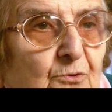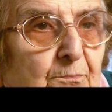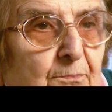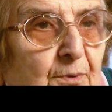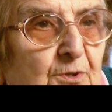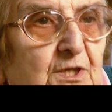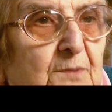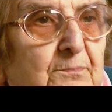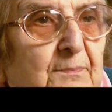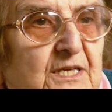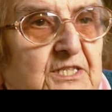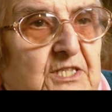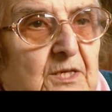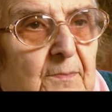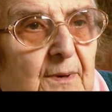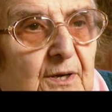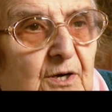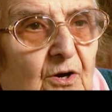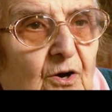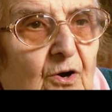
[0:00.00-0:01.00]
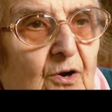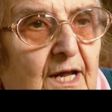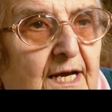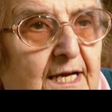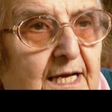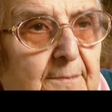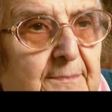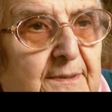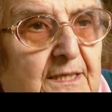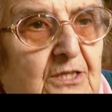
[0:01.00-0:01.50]
un po' di passaparola,
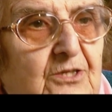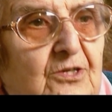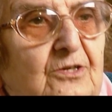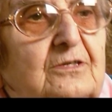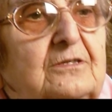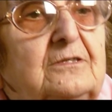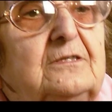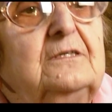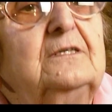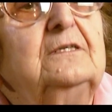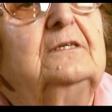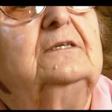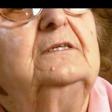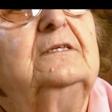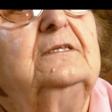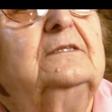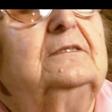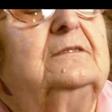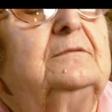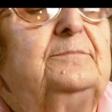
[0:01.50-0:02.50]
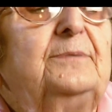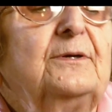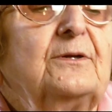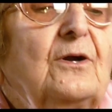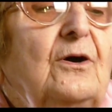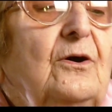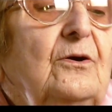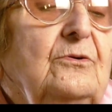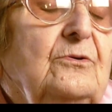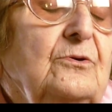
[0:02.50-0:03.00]
capito?
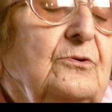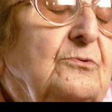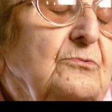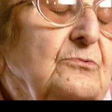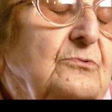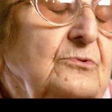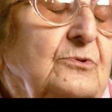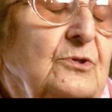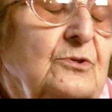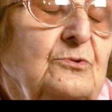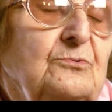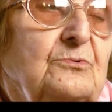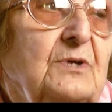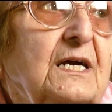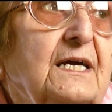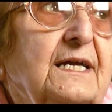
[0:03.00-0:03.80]
Però non, non una